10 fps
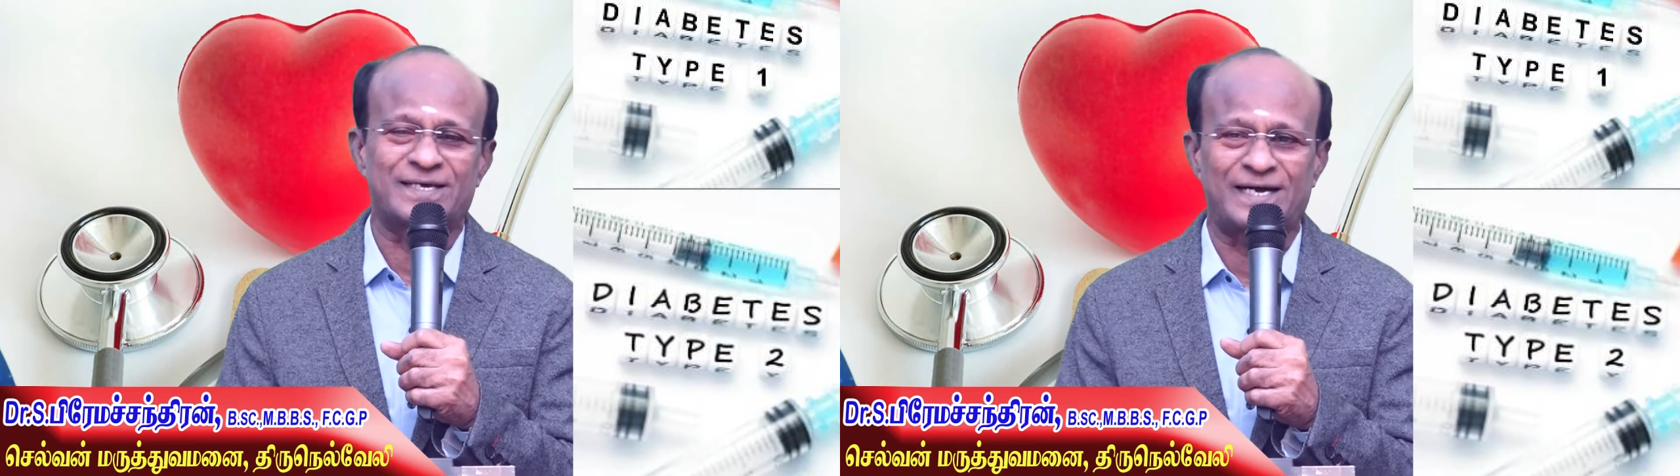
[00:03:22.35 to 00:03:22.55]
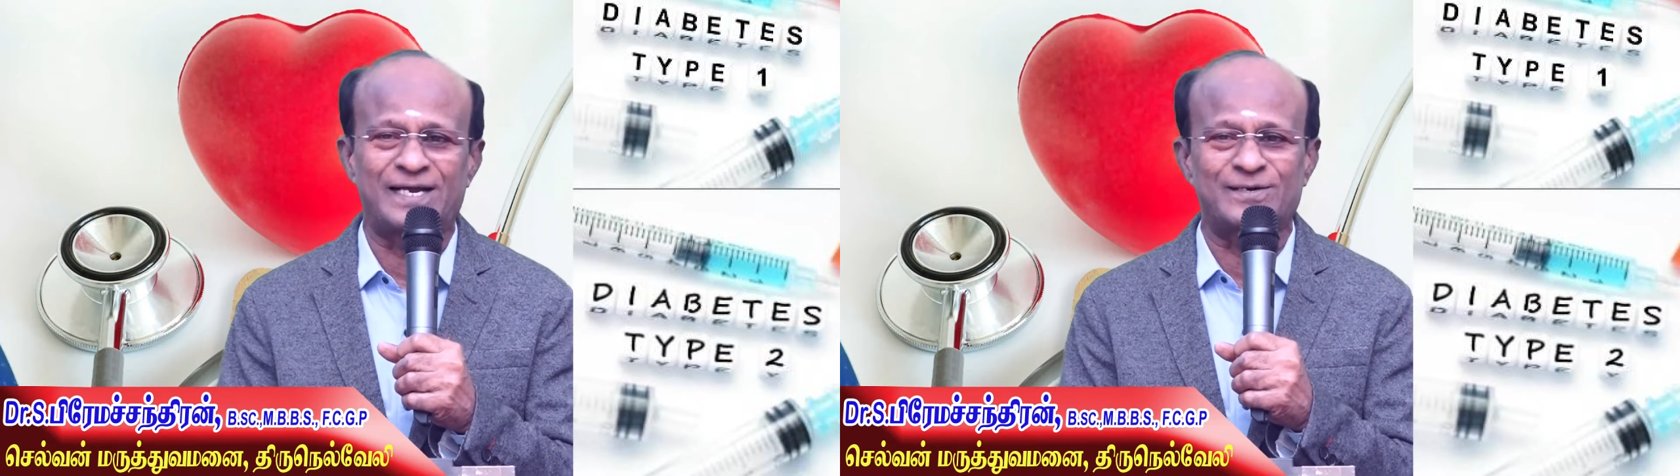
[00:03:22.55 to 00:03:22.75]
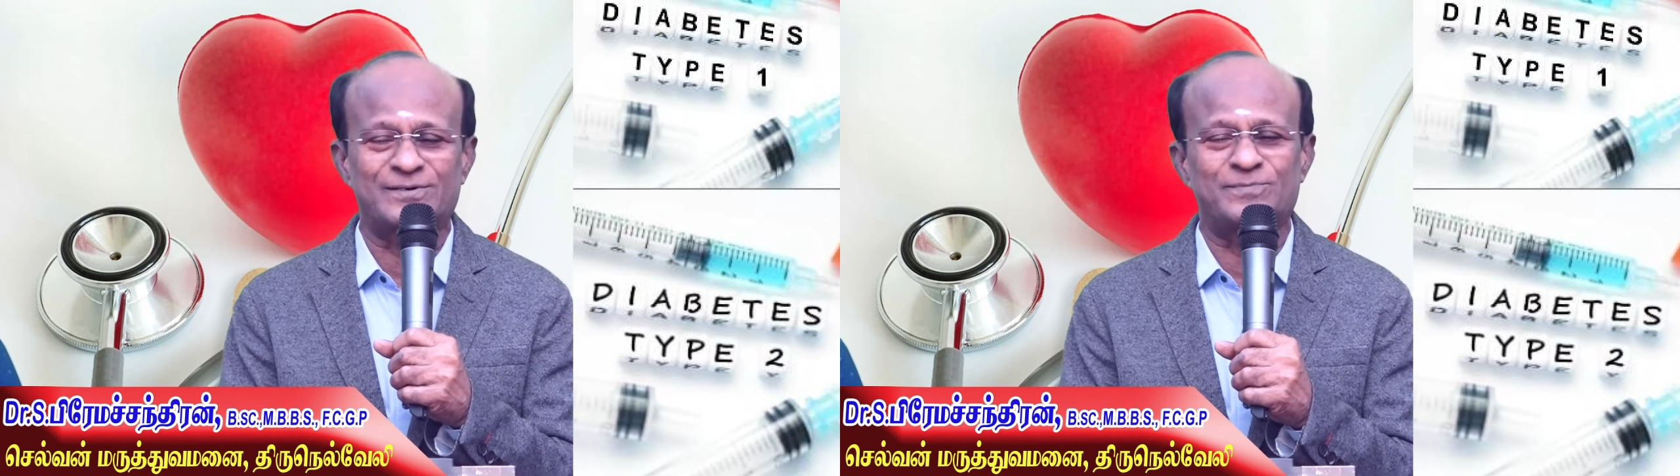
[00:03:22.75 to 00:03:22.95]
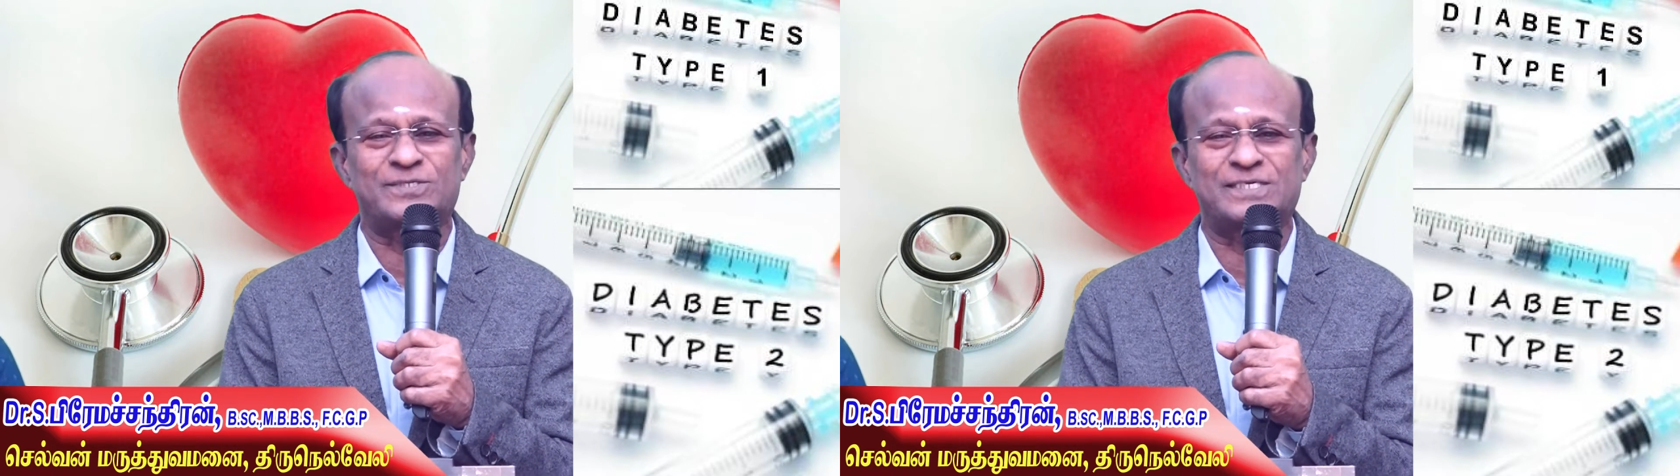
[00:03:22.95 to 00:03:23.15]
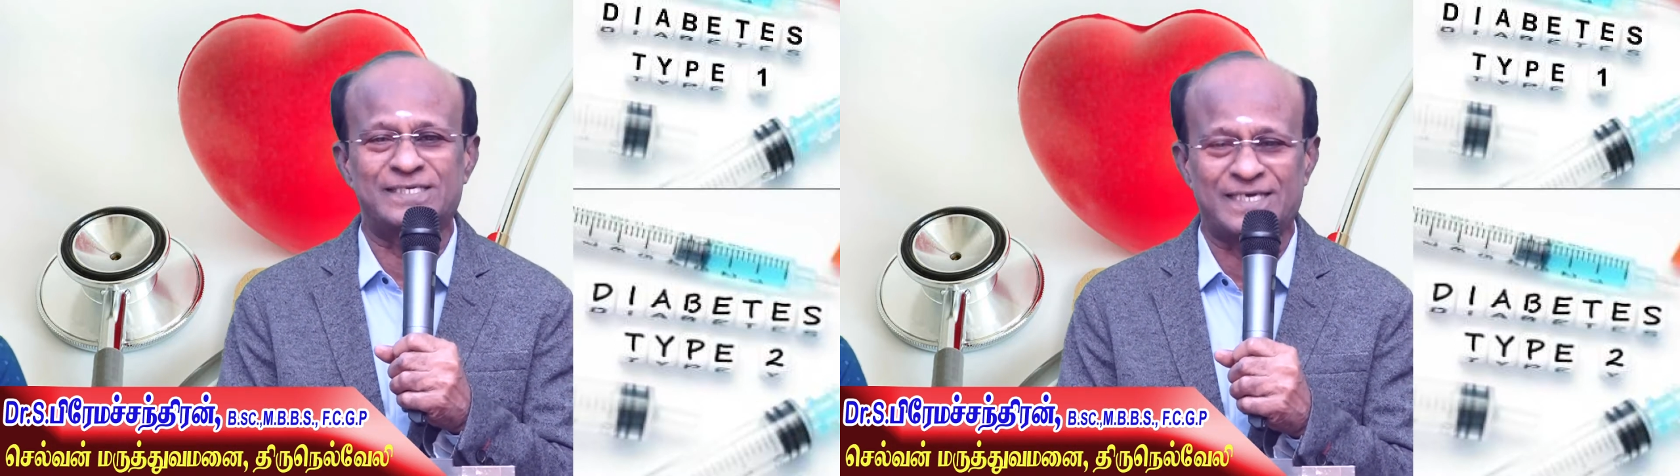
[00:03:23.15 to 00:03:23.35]
காலுக்குள்ளே
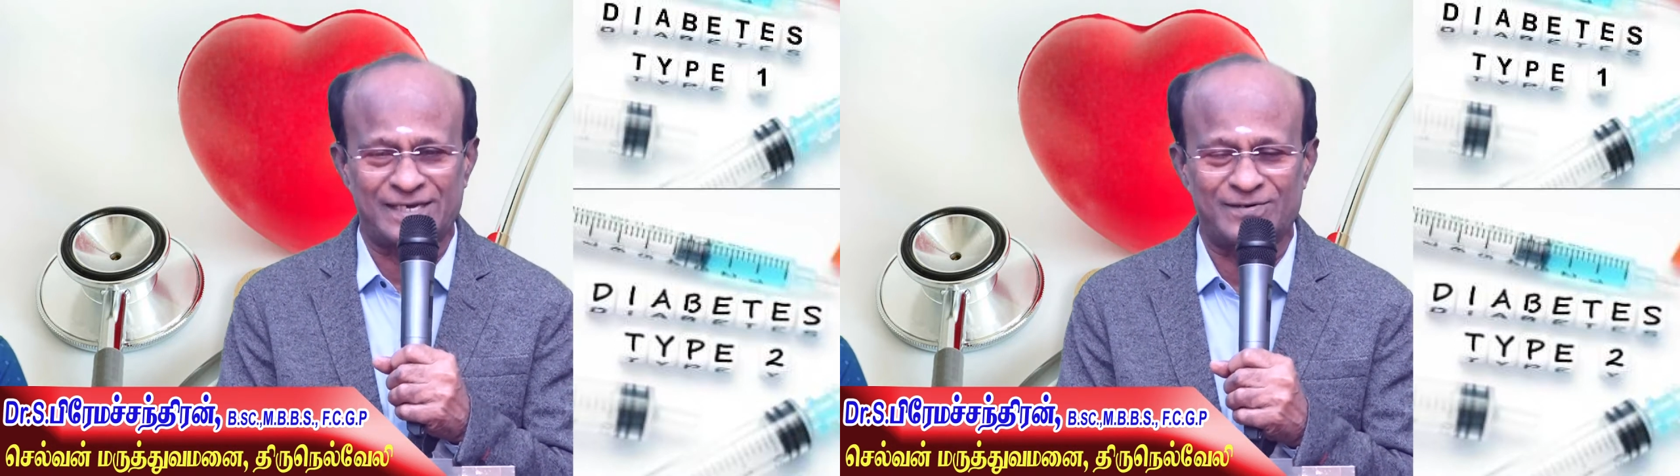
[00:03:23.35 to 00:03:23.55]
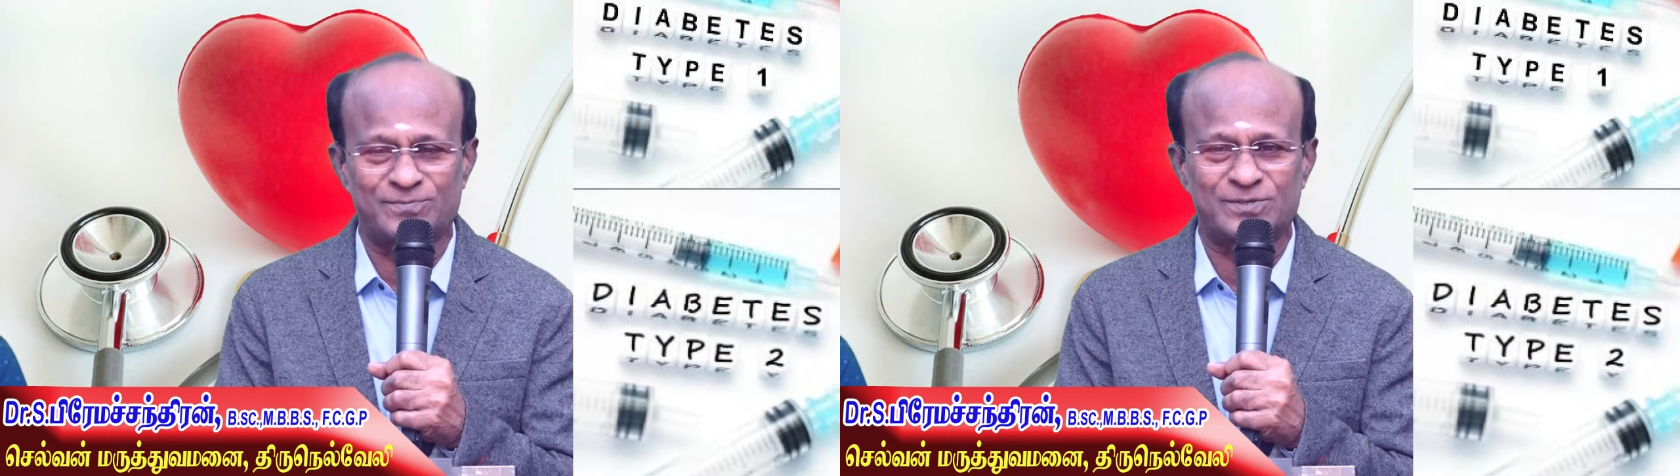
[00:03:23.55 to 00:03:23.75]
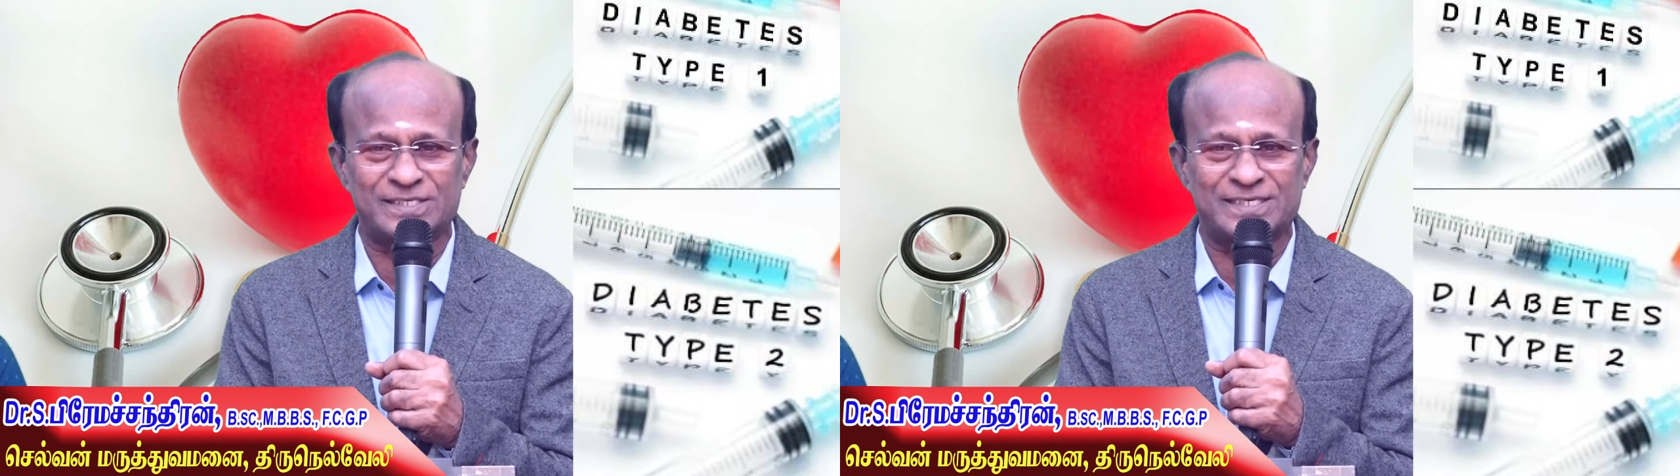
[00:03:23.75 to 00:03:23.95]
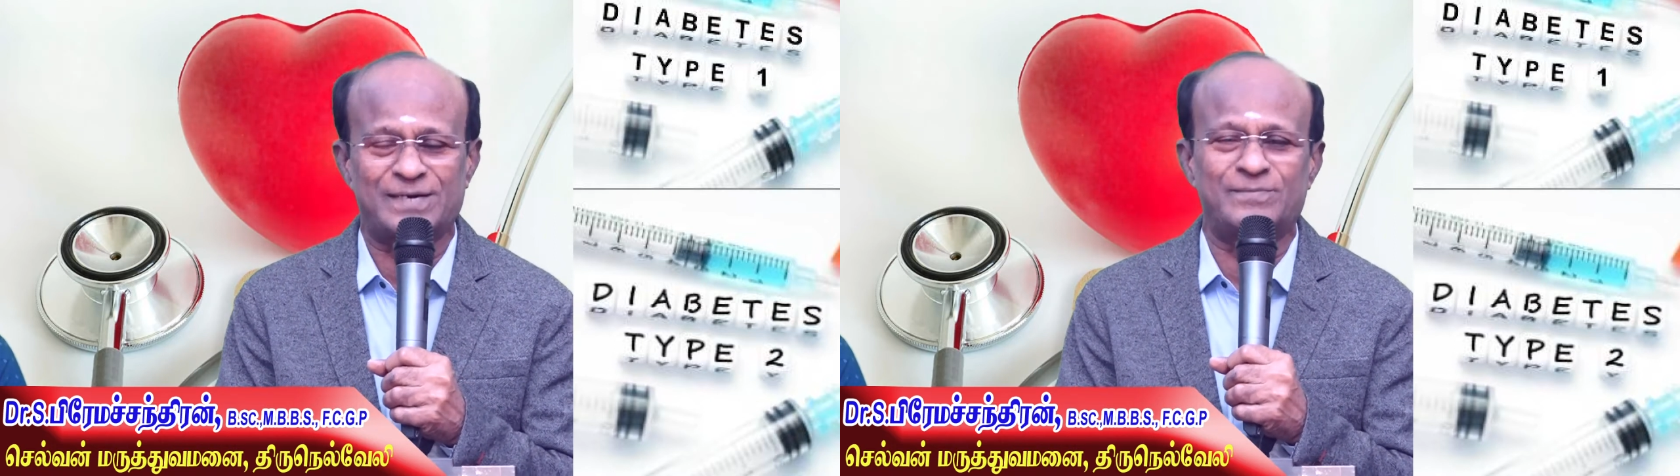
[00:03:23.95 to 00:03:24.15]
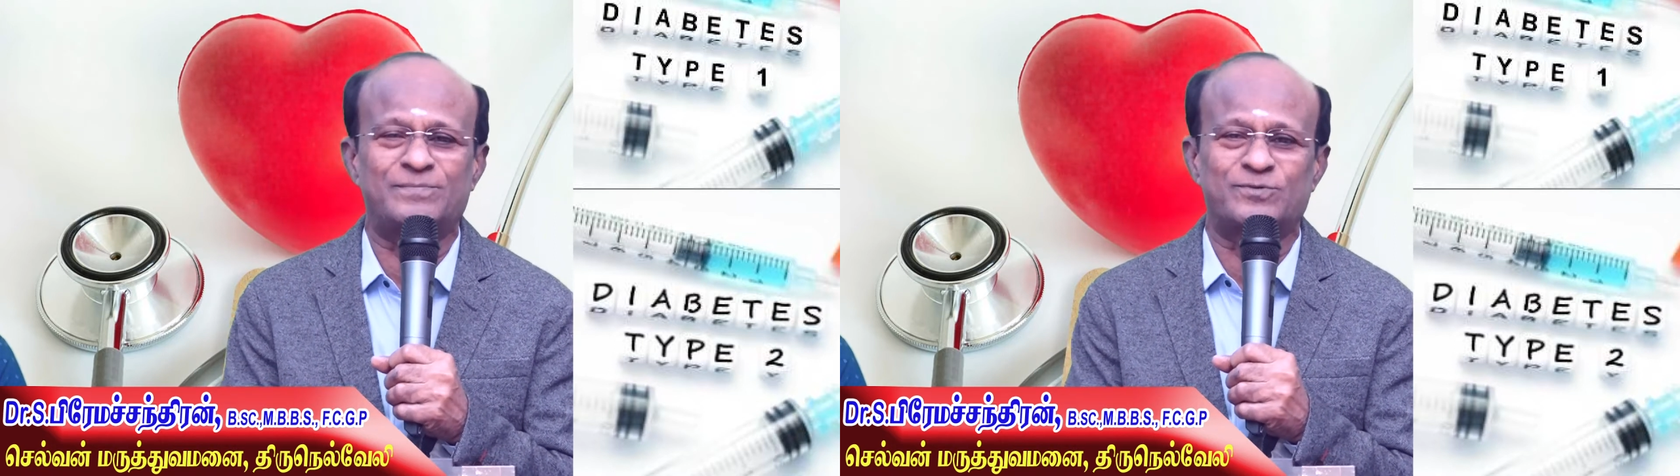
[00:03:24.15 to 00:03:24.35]
பிடிச்சிக்கிட்டு கைக்குள்ளே பிடிச்சிக்கிட்டு அம்மா